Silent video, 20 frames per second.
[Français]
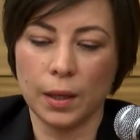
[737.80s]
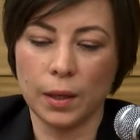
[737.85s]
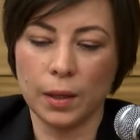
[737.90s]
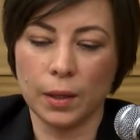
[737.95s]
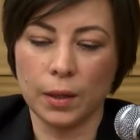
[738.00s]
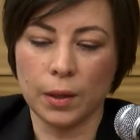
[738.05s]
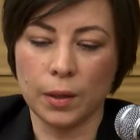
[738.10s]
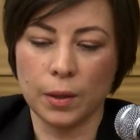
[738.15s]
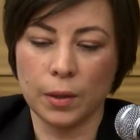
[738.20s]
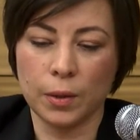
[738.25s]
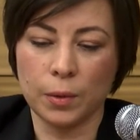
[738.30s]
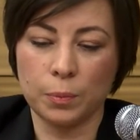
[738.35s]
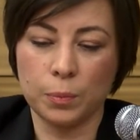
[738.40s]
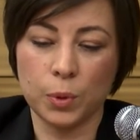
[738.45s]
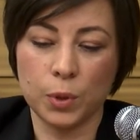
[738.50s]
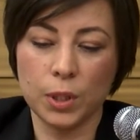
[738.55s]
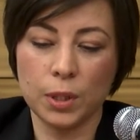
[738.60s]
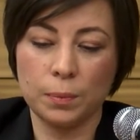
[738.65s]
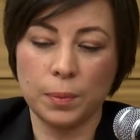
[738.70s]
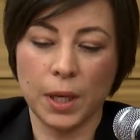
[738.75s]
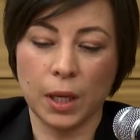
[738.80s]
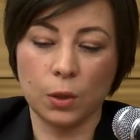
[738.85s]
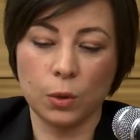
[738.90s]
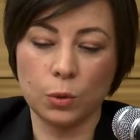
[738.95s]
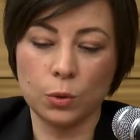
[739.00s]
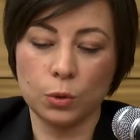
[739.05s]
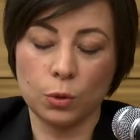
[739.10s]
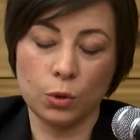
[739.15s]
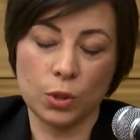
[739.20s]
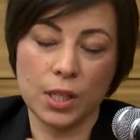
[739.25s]
Euh, puis par
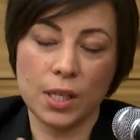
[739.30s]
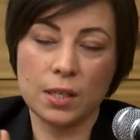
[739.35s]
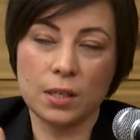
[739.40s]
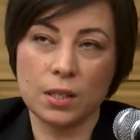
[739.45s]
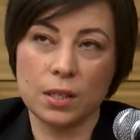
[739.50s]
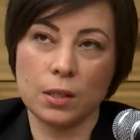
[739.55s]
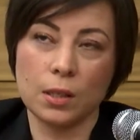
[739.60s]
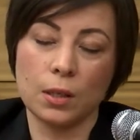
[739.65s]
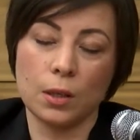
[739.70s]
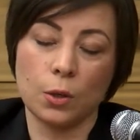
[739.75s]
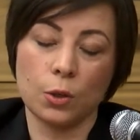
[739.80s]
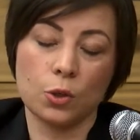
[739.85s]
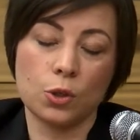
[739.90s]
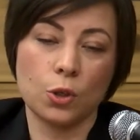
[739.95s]
contre, donc ça c'est euh,